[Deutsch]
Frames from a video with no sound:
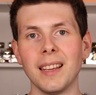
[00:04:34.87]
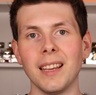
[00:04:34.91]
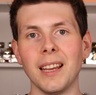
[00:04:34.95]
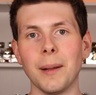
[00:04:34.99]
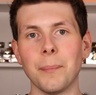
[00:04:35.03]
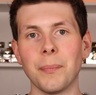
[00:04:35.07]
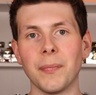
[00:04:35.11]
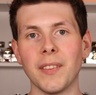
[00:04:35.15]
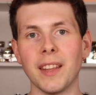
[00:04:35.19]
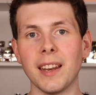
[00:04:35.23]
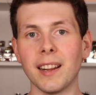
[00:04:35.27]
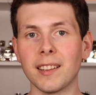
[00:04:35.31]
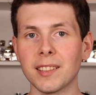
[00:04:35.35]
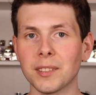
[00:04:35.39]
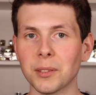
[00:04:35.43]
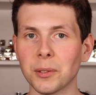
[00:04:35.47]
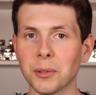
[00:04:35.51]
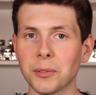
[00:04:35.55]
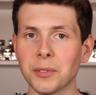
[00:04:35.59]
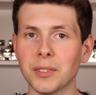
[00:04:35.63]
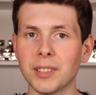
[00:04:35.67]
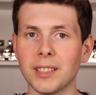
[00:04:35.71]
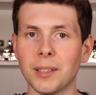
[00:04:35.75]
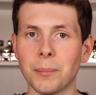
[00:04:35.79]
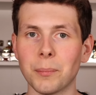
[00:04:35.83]
Ähm, der nächste
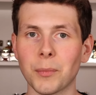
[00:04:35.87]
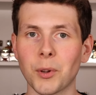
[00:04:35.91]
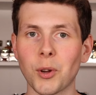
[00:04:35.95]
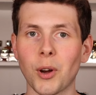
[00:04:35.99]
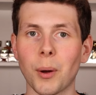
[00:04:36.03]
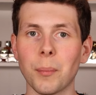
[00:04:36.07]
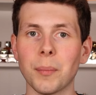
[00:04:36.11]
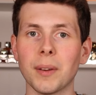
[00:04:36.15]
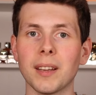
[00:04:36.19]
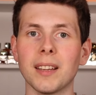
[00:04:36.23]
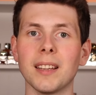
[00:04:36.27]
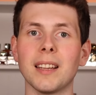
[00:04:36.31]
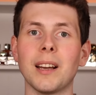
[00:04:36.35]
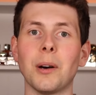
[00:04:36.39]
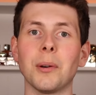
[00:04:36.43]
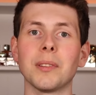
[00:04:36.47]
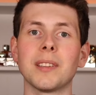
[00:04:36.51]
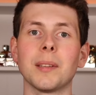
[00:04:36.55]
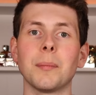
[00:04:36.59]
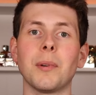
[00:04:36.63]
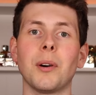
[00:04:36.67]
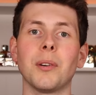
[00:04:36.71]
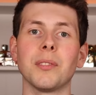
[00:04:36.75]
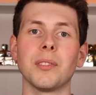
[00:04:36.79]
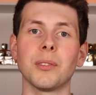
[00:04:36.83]
Duft ähm, kommt äh,
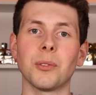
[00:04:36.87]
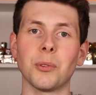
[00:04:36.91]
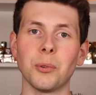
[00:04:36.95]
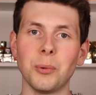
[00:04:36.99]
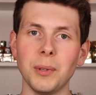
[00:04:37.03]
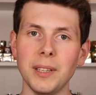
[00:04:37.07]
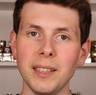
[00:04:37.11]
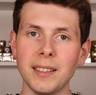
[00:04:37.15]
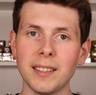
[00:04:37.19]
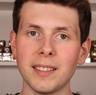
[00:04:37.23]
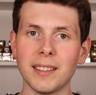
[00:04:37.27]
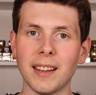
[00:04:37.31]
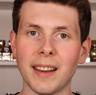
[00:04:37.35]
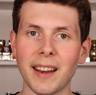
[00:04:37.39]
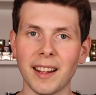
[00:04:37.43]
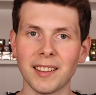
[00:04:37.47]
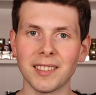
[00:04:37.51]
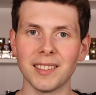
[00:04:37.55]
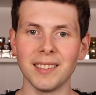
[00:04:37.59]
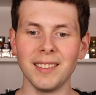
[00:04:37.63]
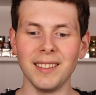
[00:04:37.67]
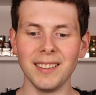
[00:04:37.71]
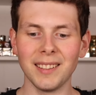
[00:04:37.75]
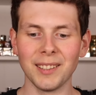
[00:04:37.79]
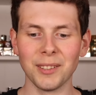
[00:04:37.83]
aus dem Hause Creed, der
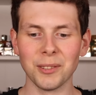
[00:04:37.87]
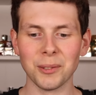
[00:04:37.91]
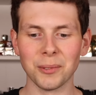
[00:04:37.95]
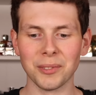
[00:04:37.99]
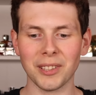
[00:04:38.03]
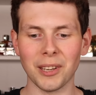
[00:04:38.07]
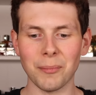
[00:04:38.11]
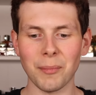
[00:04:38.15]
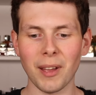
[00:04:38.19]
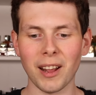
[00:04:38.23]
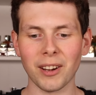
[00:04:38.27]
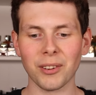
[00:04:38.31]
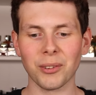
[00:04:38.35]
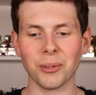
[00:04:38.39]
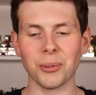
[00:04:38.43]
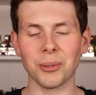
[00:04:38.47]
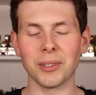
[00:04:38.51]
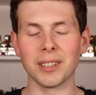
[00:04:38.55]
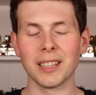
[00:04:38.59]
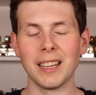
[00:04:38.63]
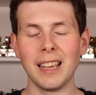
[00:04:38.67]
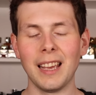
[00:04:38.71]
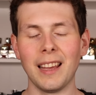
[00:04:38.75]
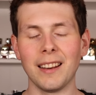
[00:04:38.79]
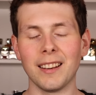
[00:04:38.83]
nächste Nischenduft, ihr merkt
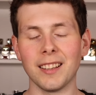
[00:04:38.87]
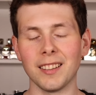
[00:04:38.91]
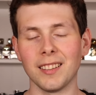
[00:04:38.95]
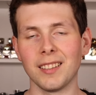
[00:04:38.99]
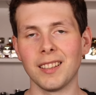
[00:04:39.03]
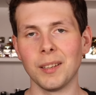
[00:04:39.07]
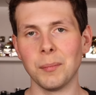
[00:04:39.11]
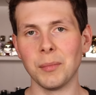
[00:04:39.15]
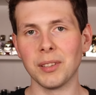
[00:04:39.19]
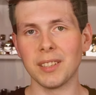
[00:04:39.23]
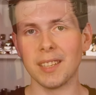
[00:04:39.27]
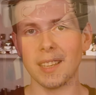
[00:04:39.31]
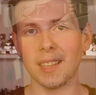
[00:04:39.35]
schon, das ist nämlich